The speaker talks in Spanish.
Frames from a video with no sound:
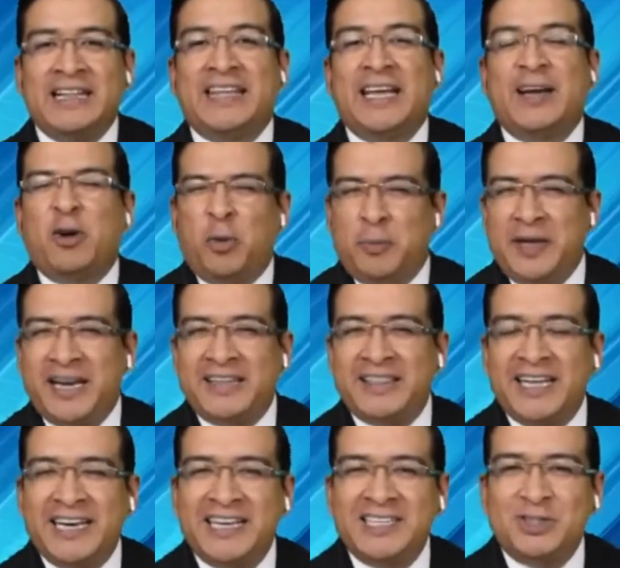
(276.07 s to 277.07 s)
te
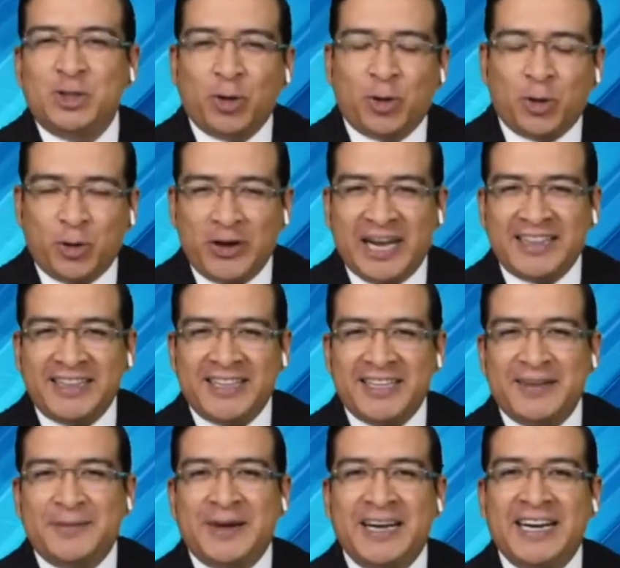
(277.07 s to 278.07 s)
convierten en chocolate
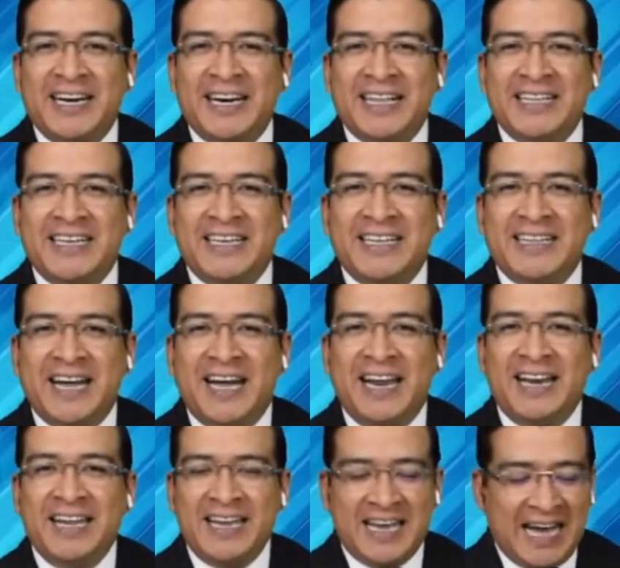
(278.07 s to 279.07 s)
de manera
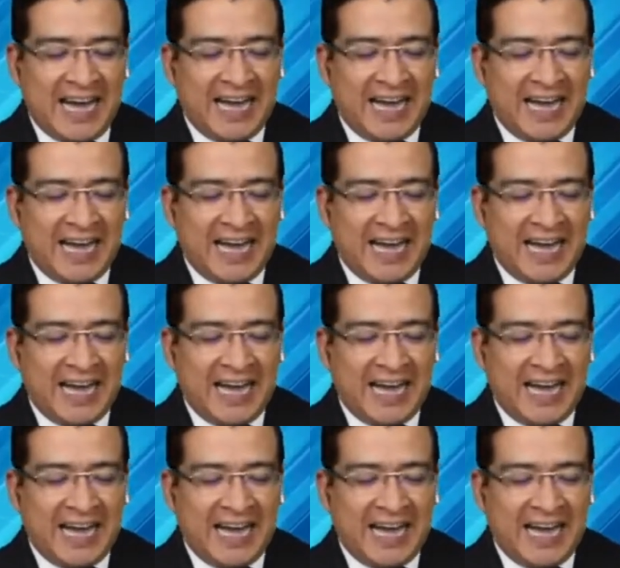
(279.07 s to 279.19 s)
digital,